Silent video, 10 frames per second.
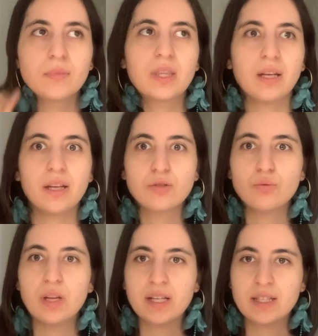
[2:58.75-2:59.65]
tenés
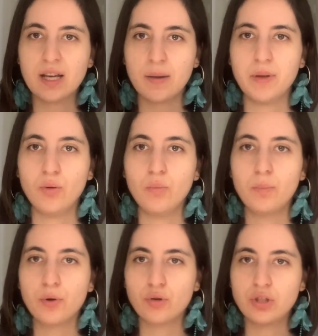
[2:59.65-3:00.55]
un examen o un
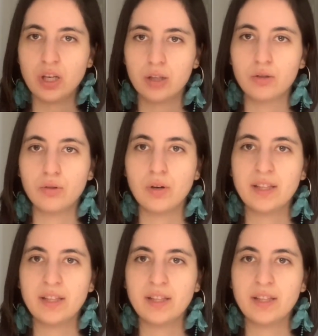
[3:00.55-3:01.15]
proyecto a